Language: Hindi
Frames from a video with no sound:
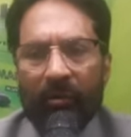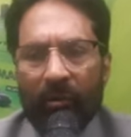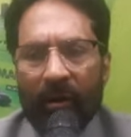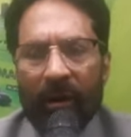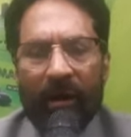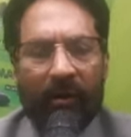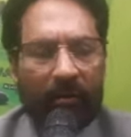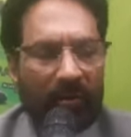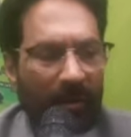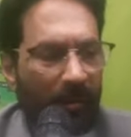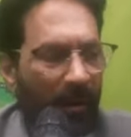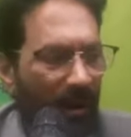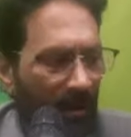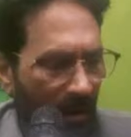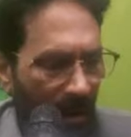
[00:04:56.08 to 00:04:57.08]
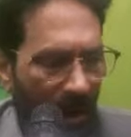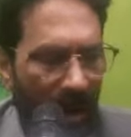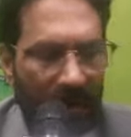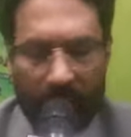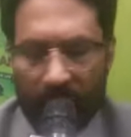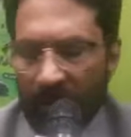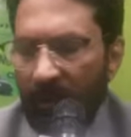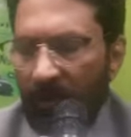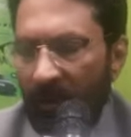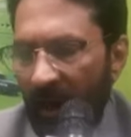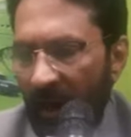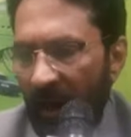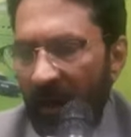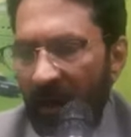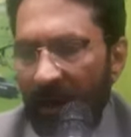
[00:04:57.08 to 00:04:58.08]
तो खैर उसके बाद आज सुनने में
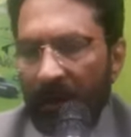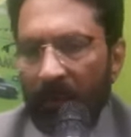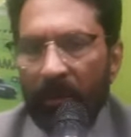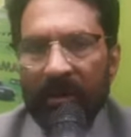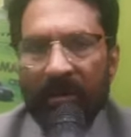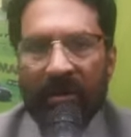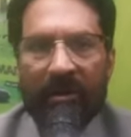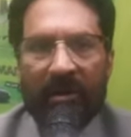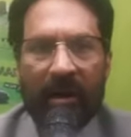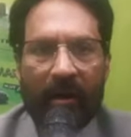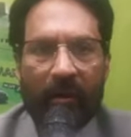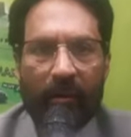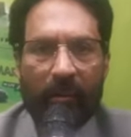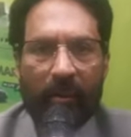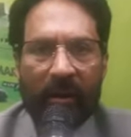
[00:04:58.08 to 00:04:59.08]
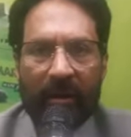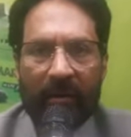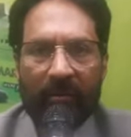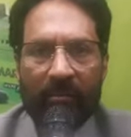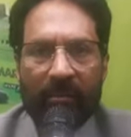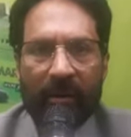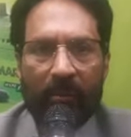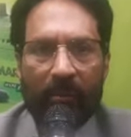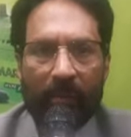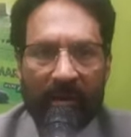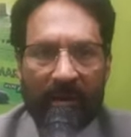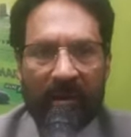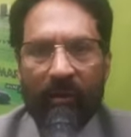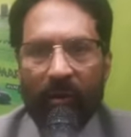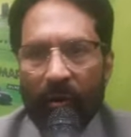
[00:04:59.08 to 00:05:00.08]
आया है कि 25 लाख रुपये
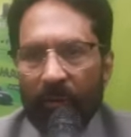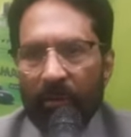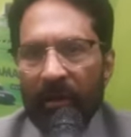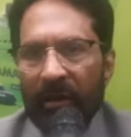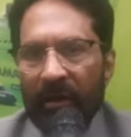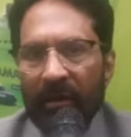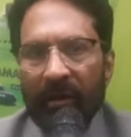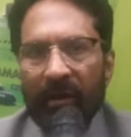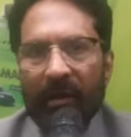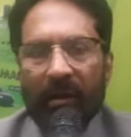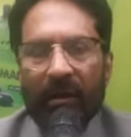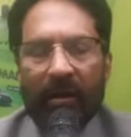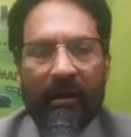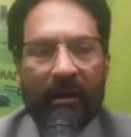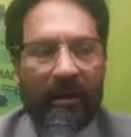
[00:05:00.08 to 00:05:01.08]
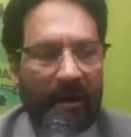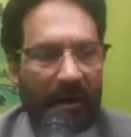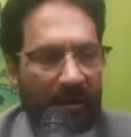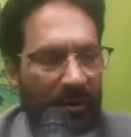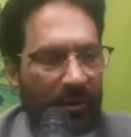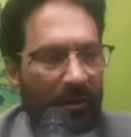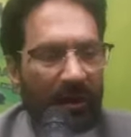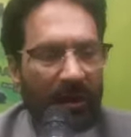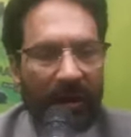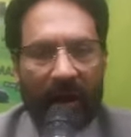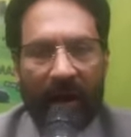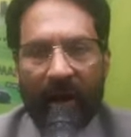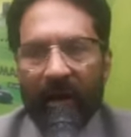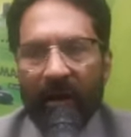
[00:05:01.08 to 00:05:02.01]
मज़ीद और भी यानी जियो निकला